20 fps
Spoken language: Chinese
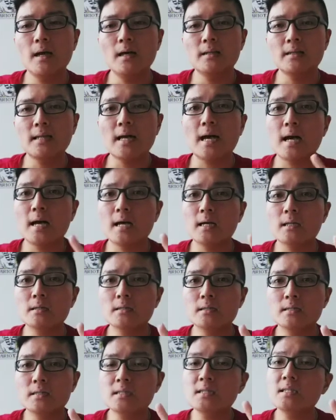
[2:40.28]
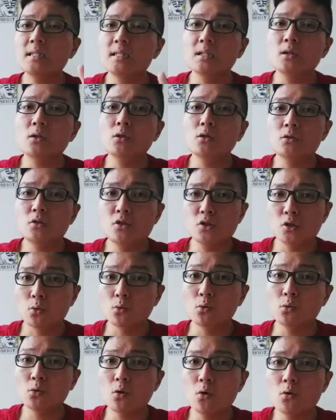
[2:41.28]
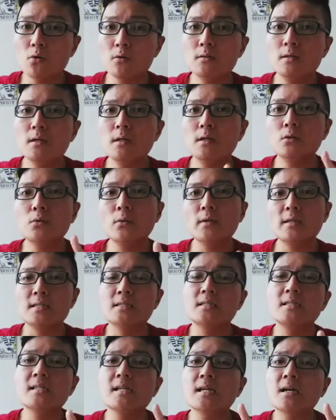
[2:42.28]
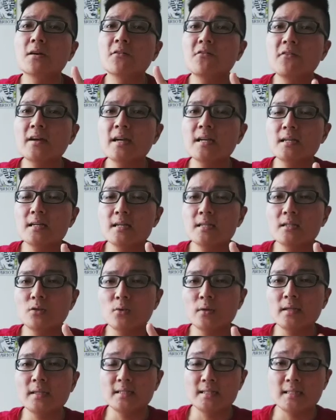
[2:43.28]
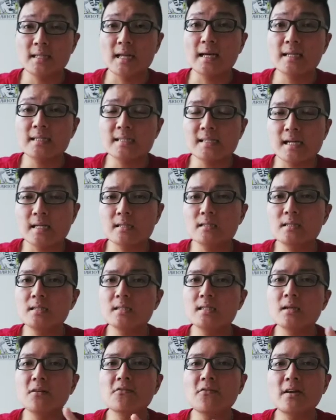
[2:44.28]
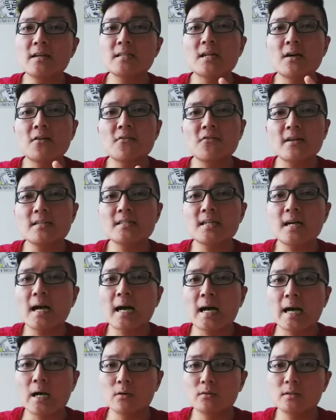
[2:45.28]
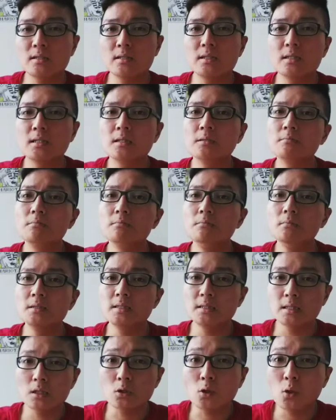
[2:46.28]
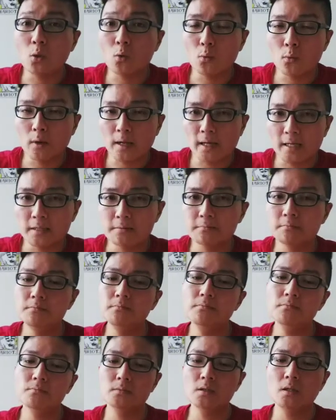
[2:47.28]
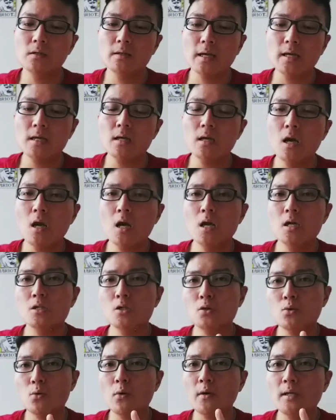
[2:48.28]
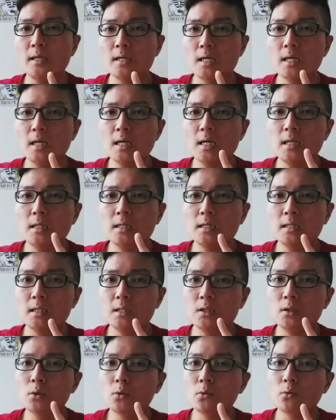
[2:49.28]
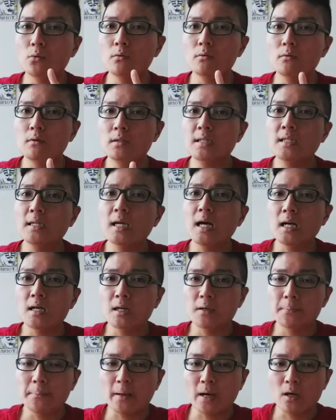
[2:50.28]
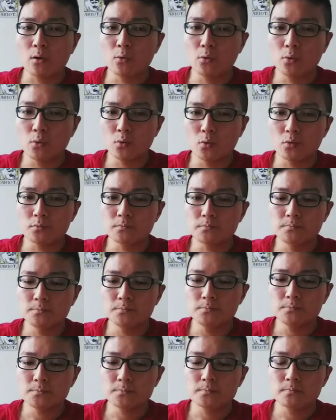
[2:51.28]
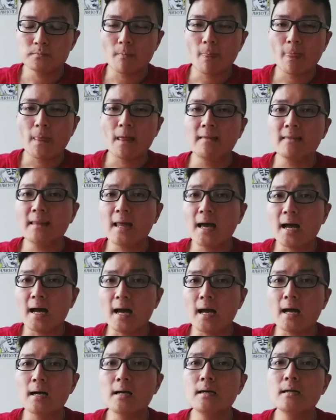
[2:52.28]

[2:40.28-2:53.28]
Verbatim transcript: 那是你的九宫，对你是一个非对你来讲是一个非常非常好的一个宫位，OK。所以你有第二个保护。那，